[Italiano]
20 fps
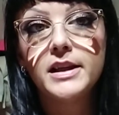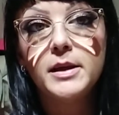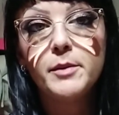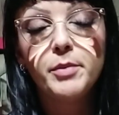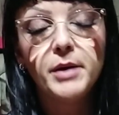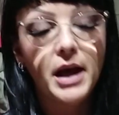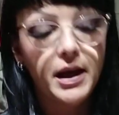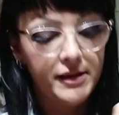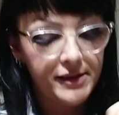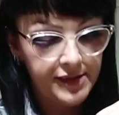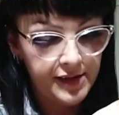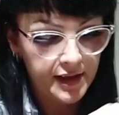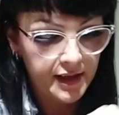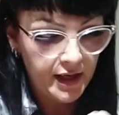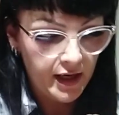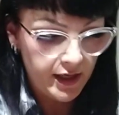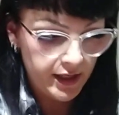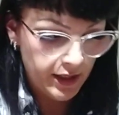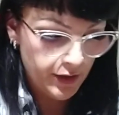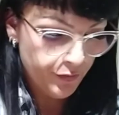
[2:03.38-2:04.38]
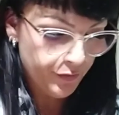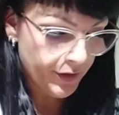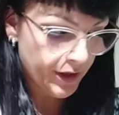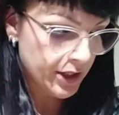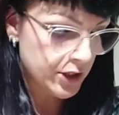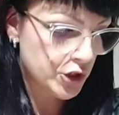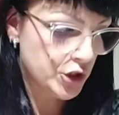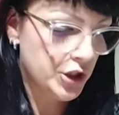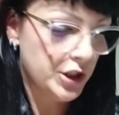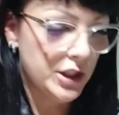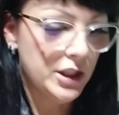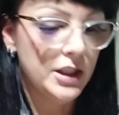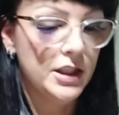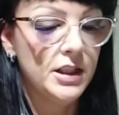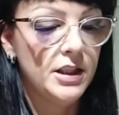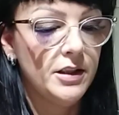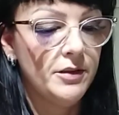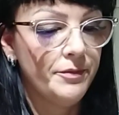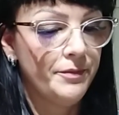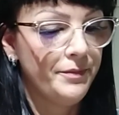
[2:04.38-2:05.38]
di plastica e a
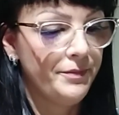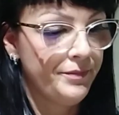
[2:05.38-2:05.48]
farci